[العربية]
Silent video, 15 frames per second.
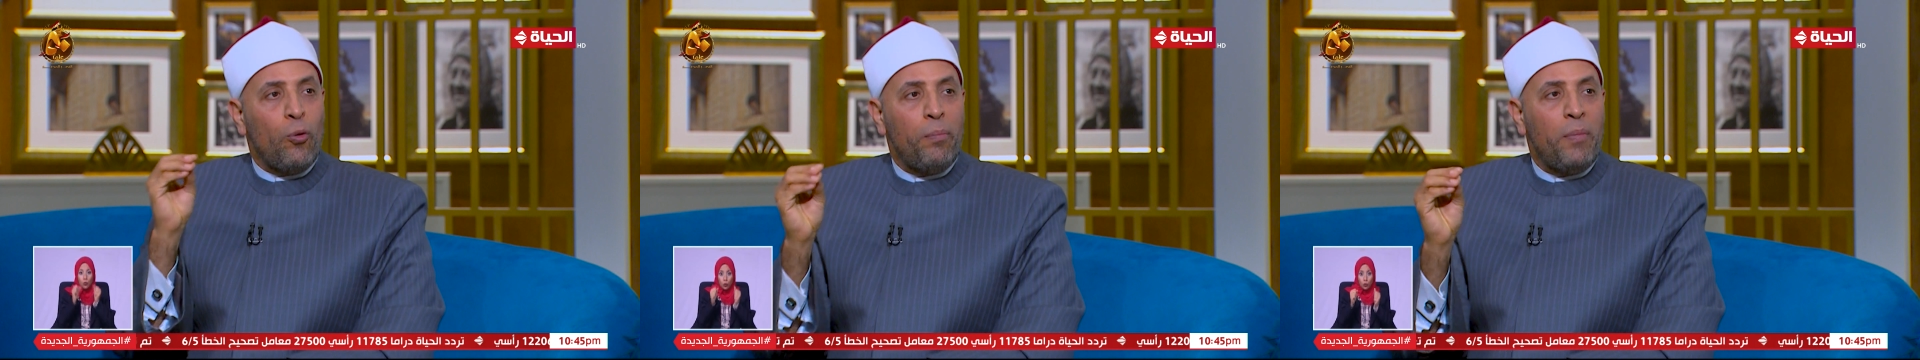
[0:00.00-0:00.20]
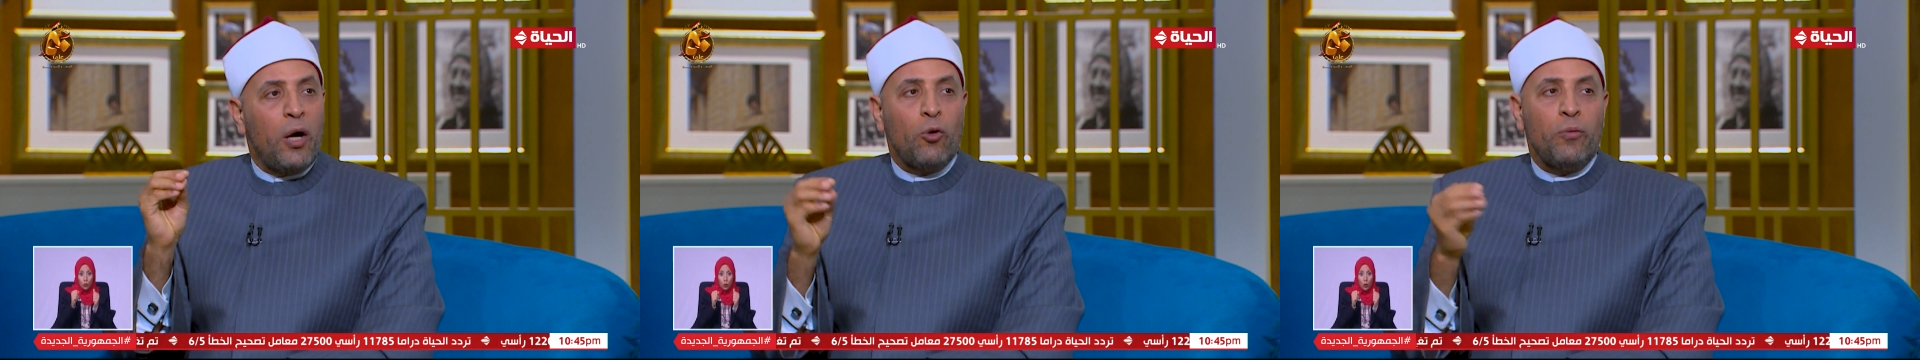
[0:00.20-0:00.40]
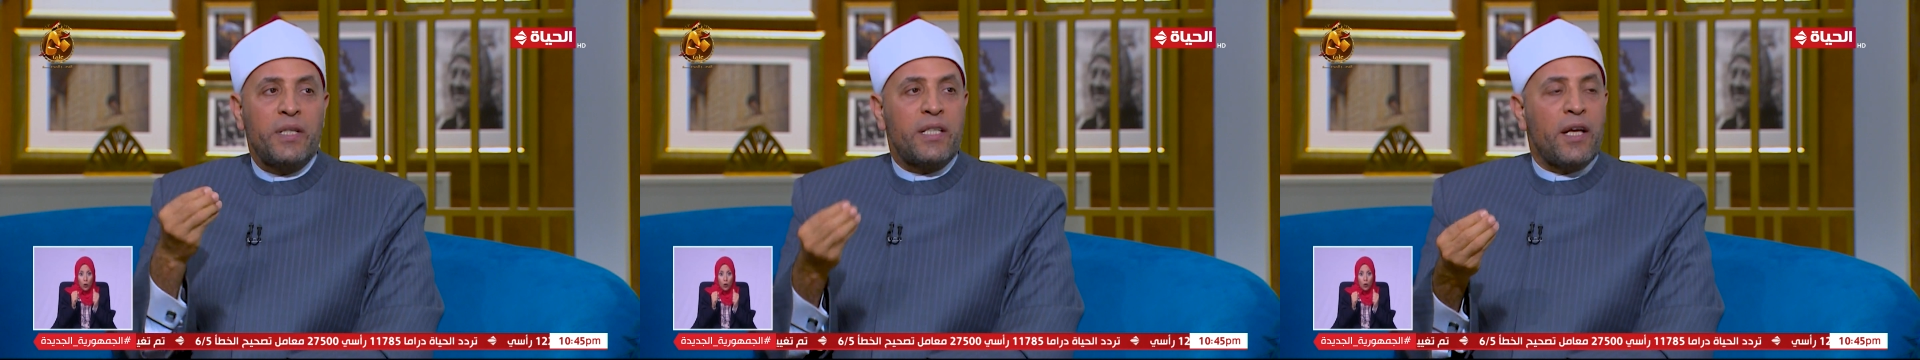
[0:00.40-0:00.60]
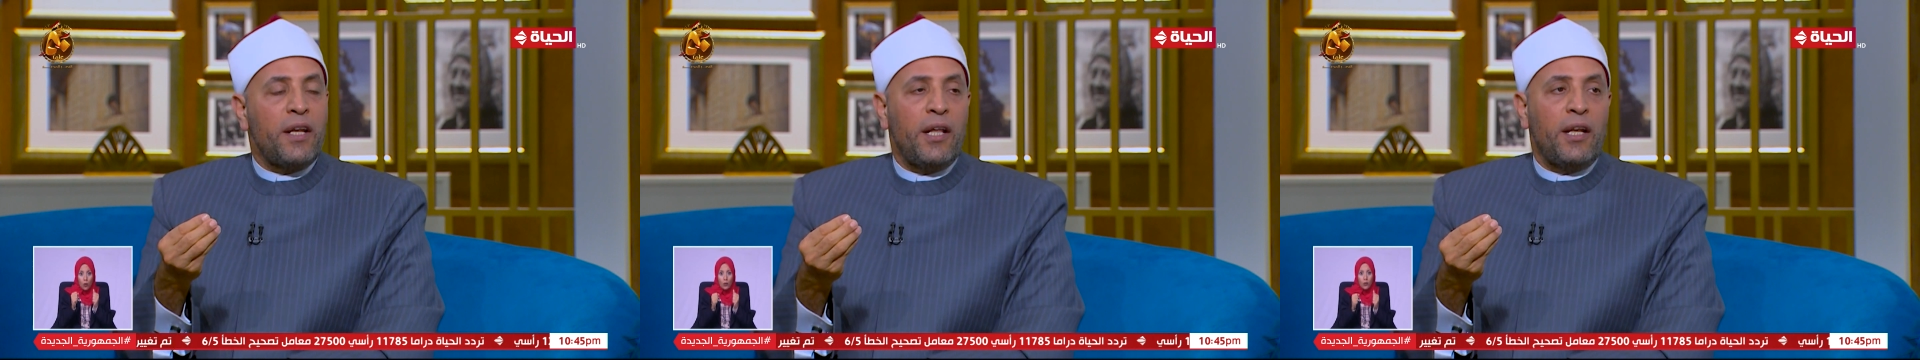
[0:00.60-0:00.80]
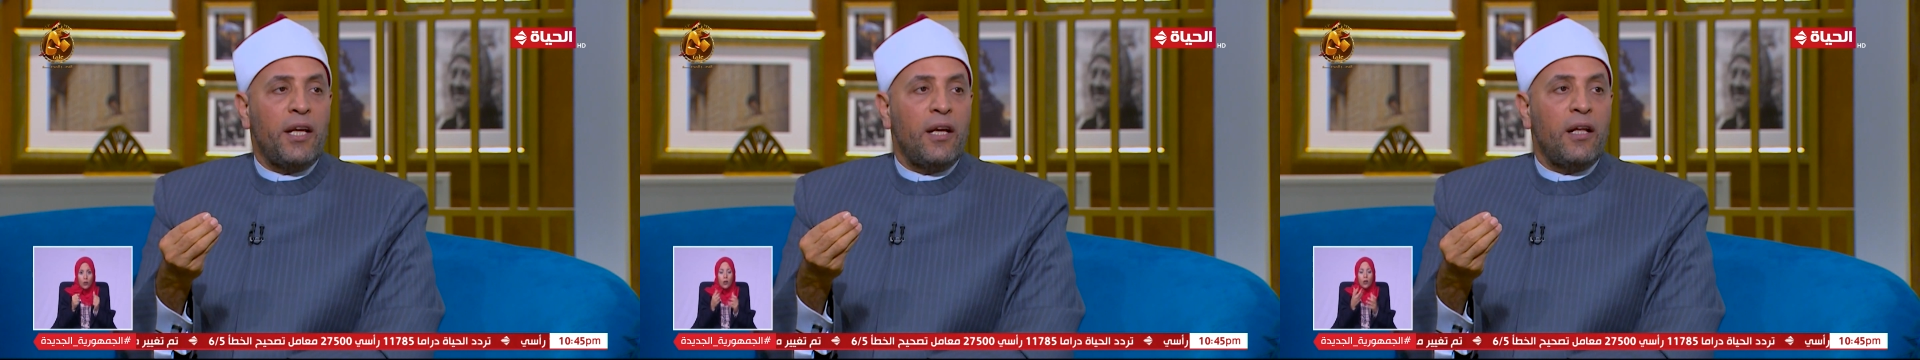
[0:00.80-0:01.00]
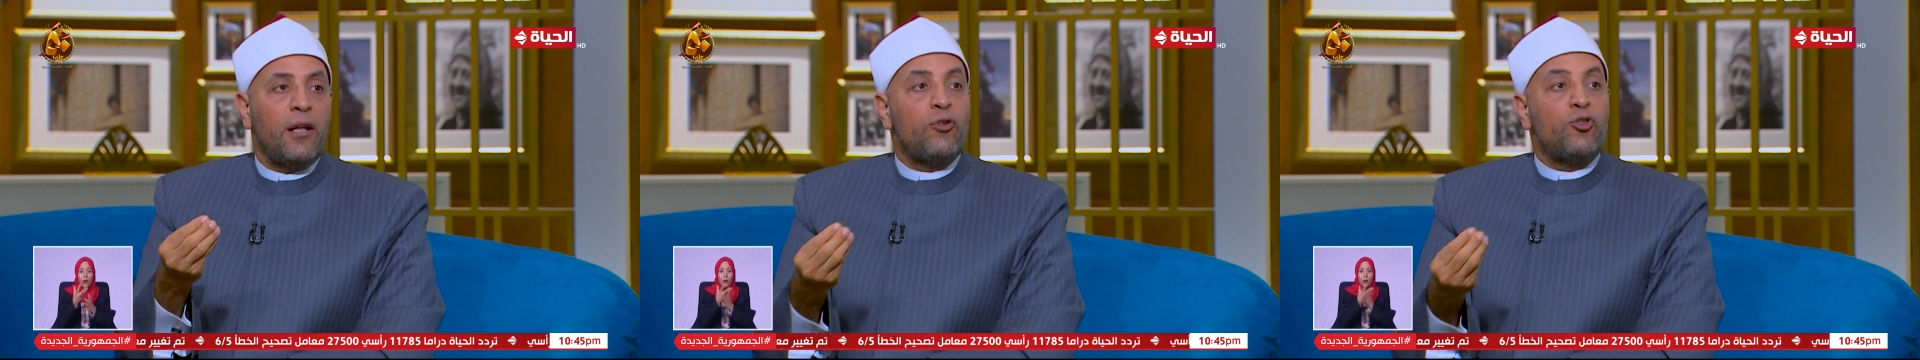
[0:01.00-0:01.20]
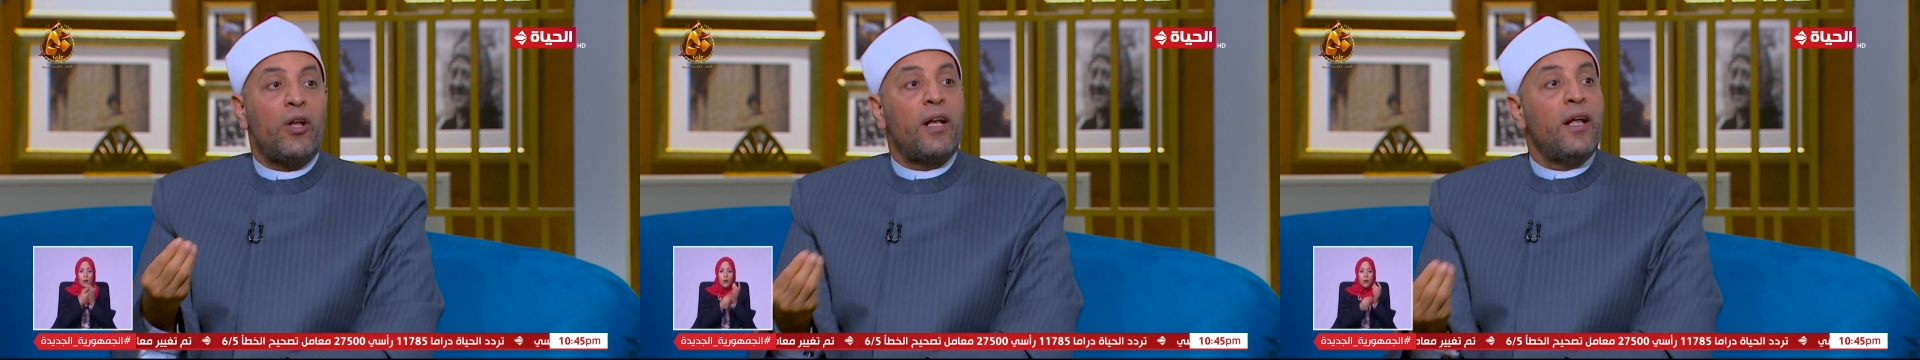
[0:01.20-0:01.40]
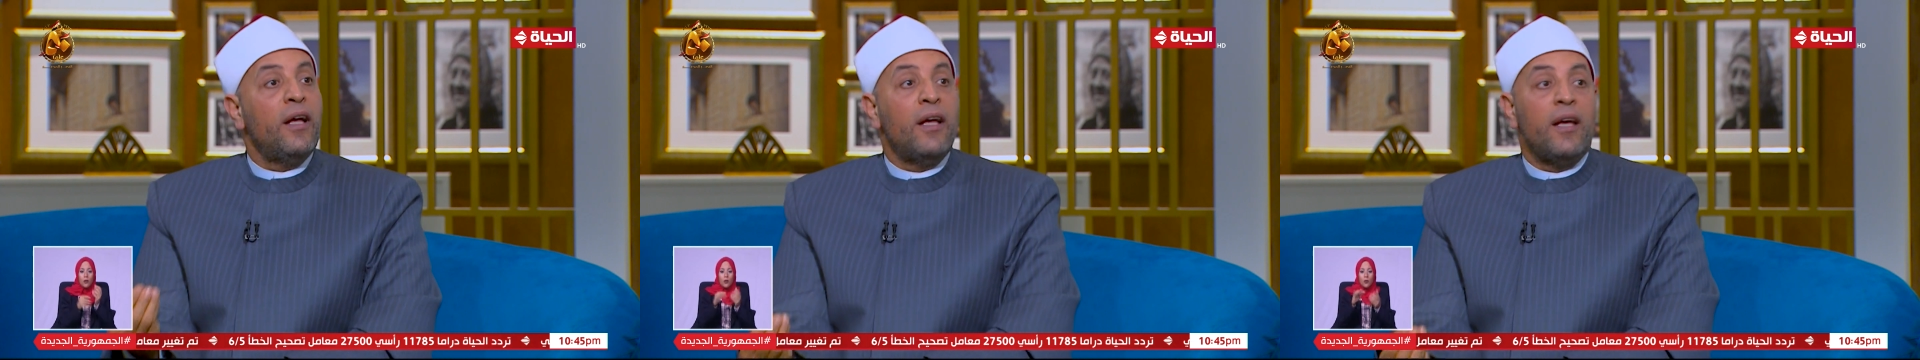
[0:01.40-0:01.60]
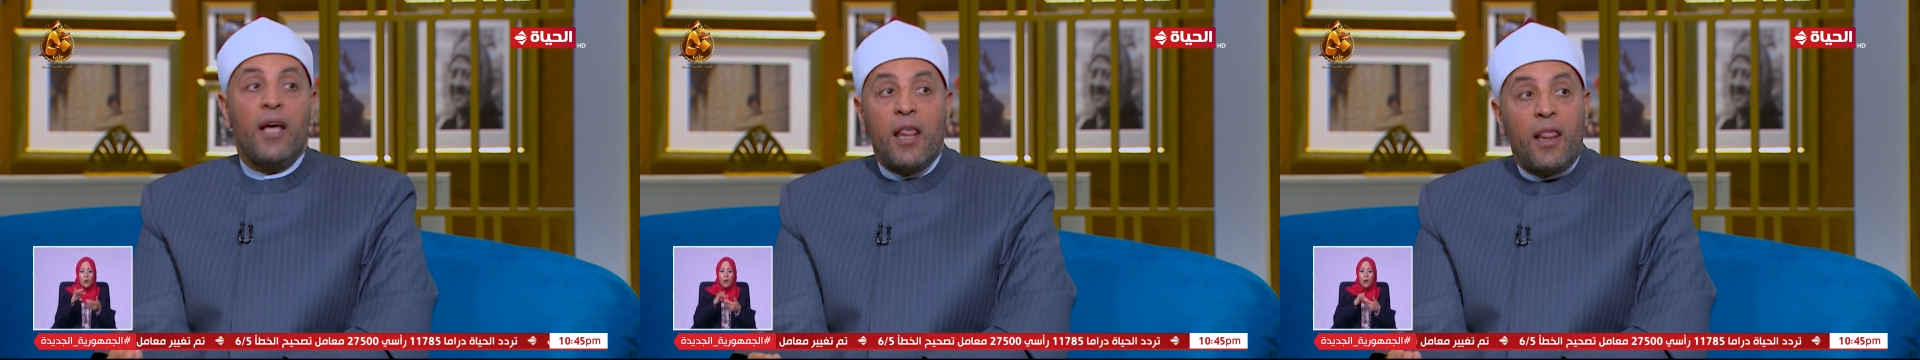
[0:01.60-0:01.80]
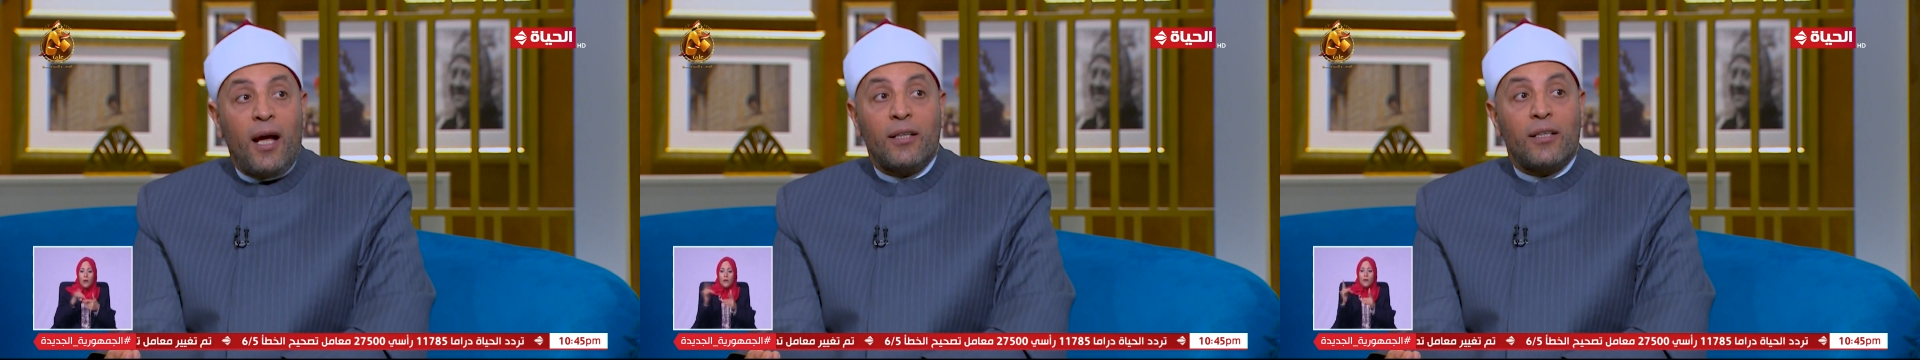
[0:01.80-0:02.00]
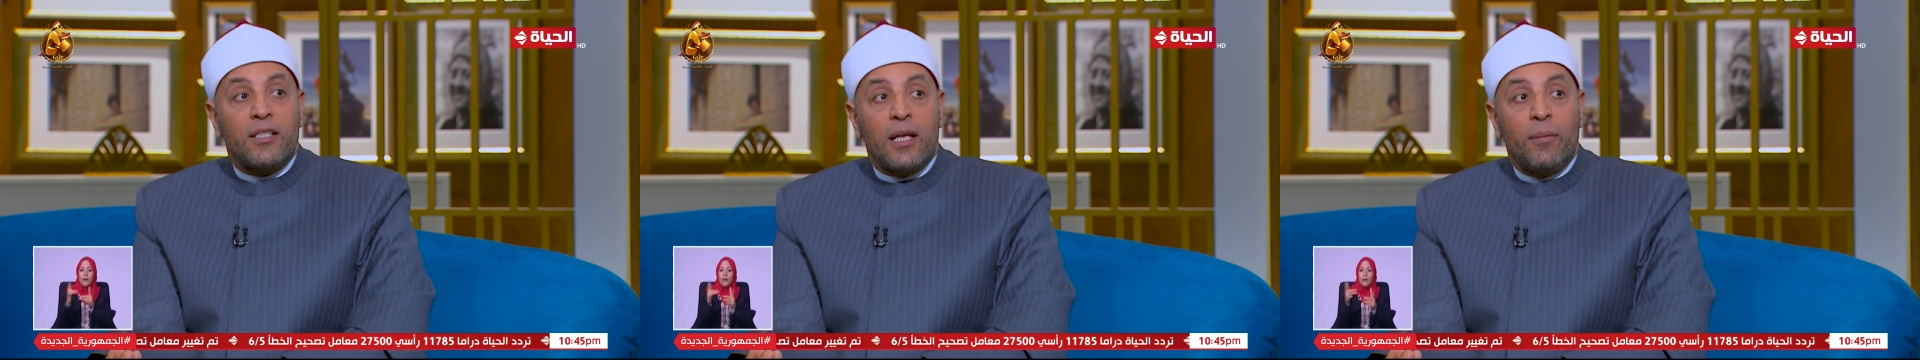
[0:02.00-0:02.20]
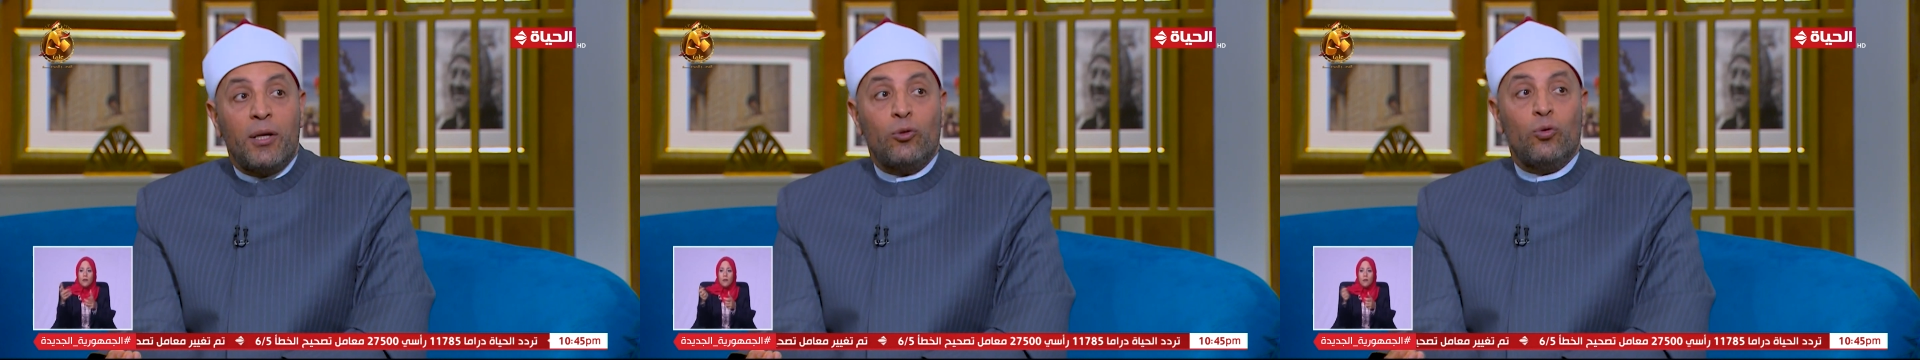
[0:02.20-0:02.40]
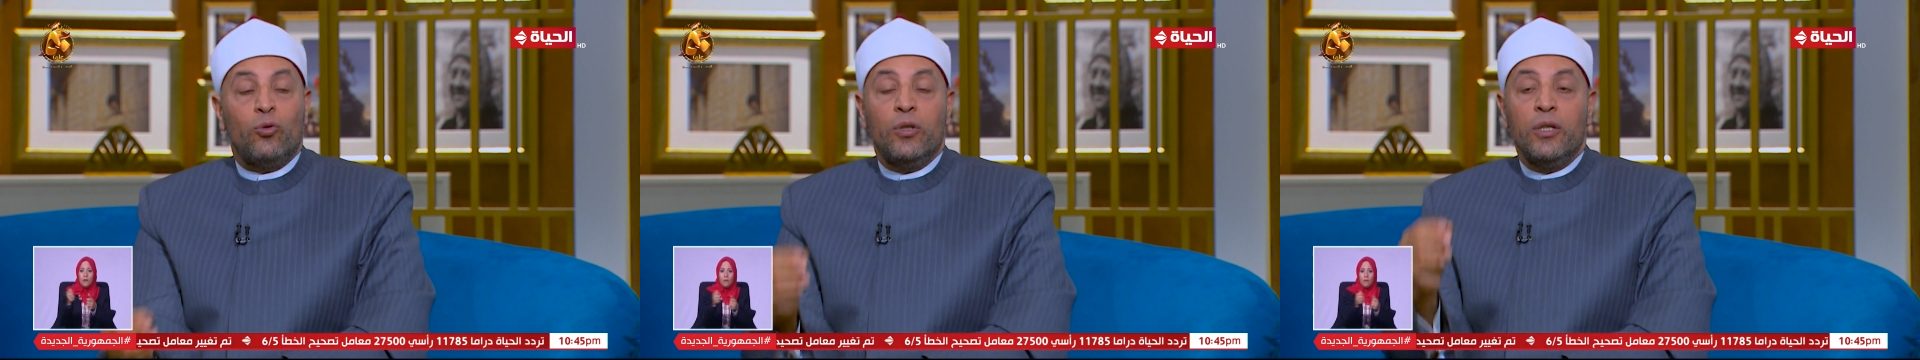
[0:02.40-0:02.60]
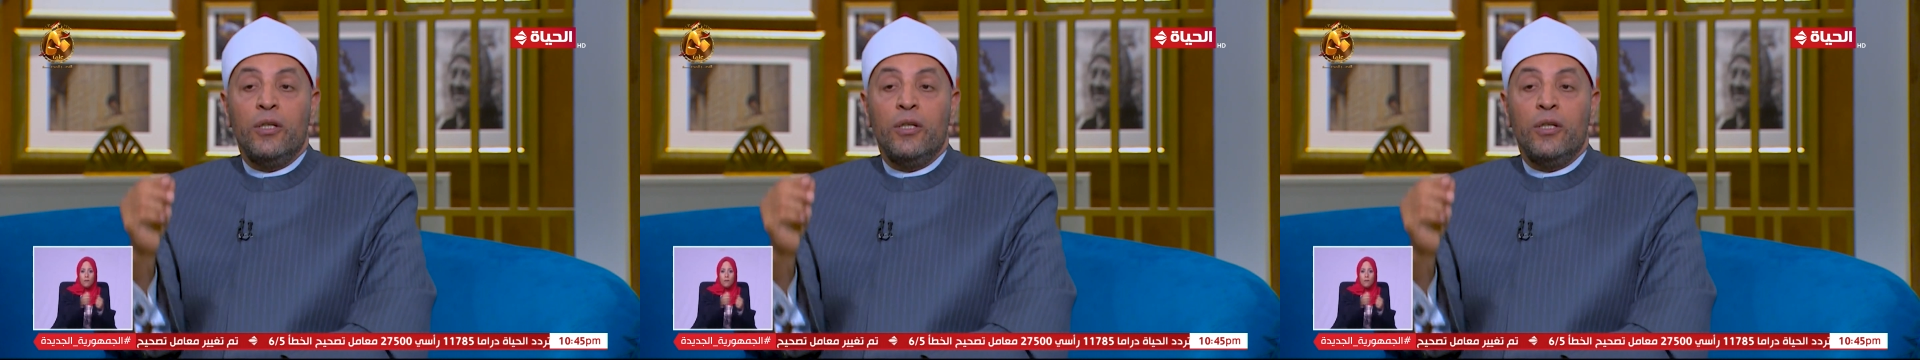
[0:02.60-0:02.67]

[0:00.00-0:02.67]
امه بسريره الى الجنه اذا احتسبته